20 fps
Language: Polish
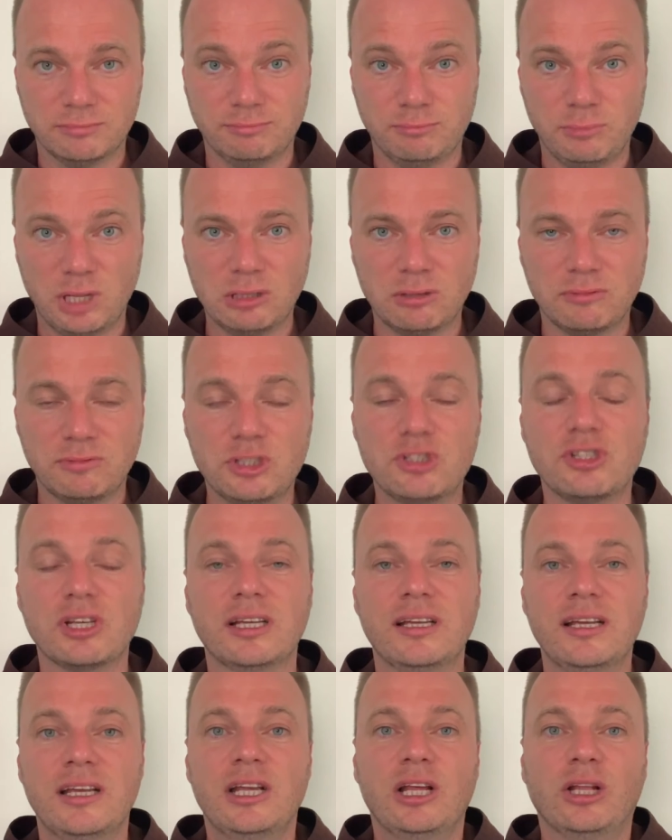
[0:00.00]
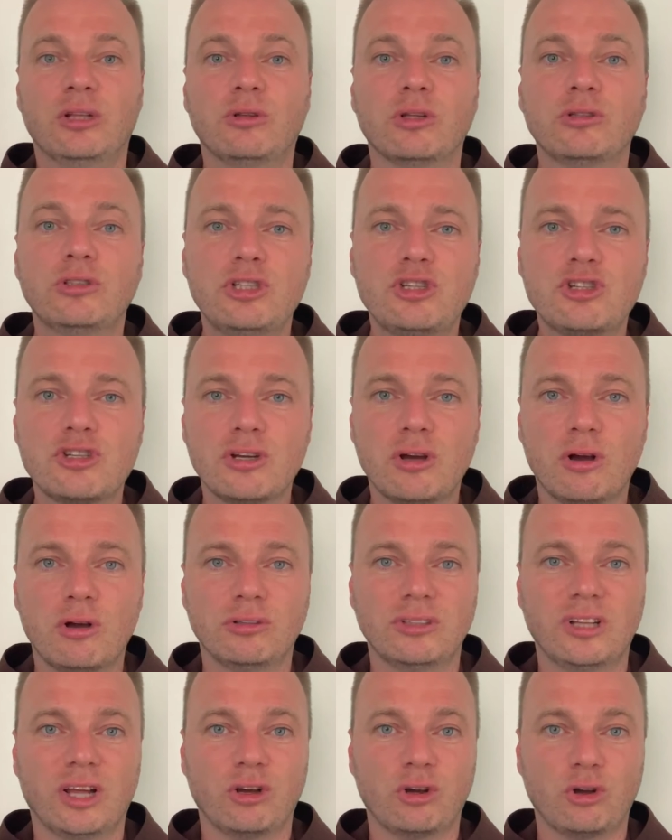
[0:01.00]
Mianowicie dotyczy
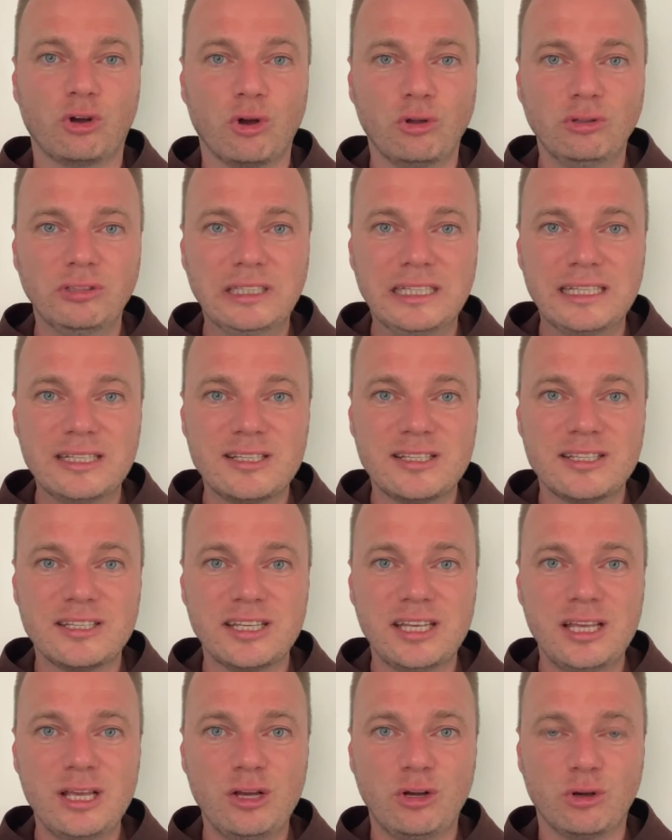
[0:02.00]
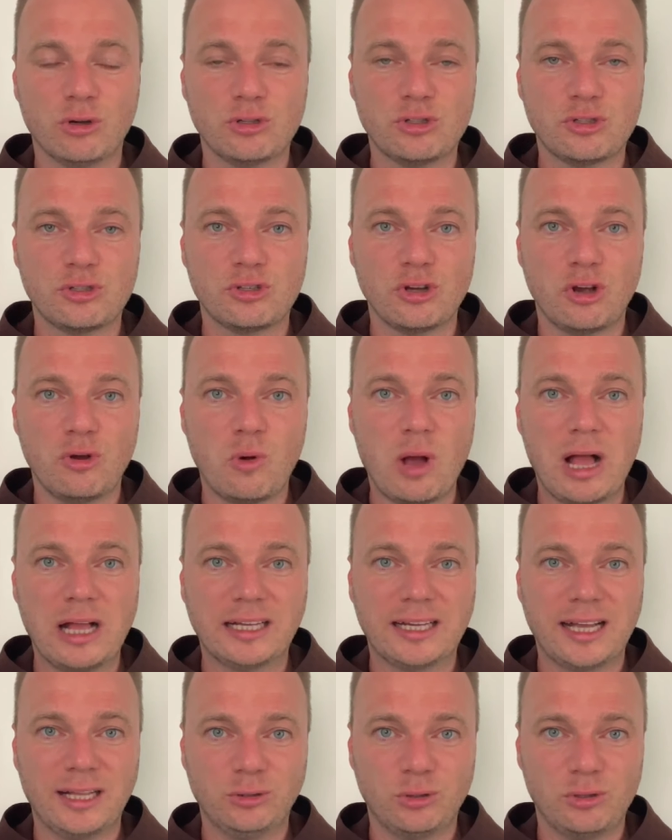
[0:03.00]
on kondycji Kościoła
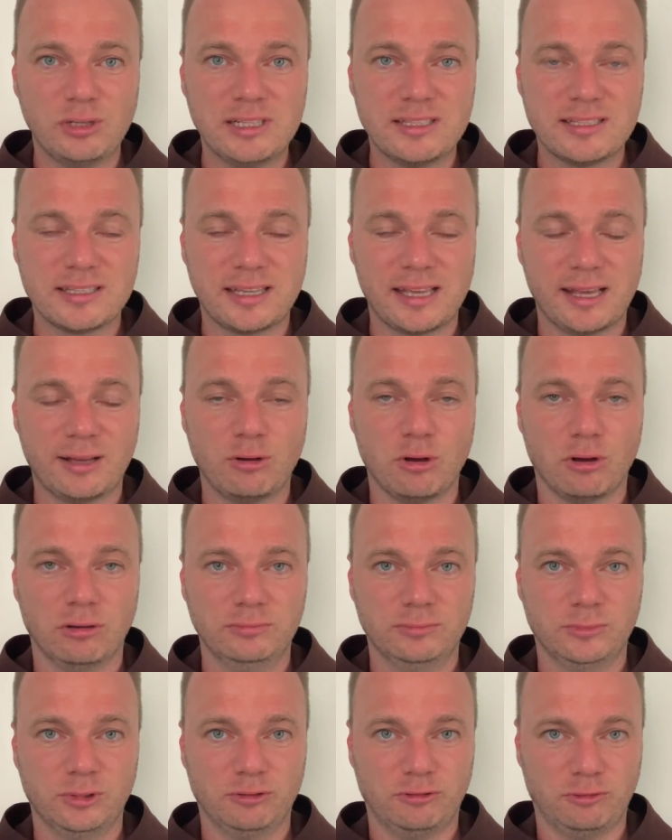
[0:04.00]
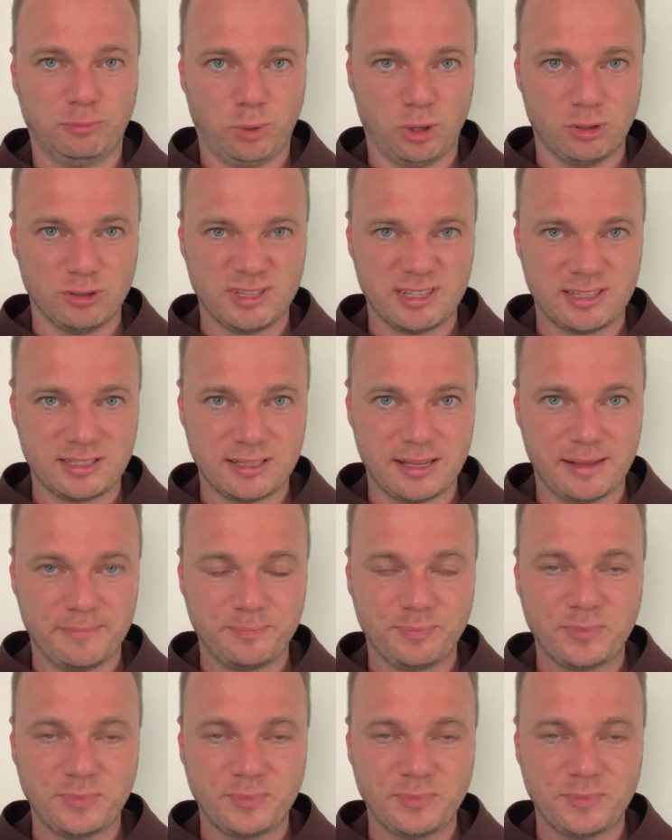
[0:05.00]
katolickiego w Polsce.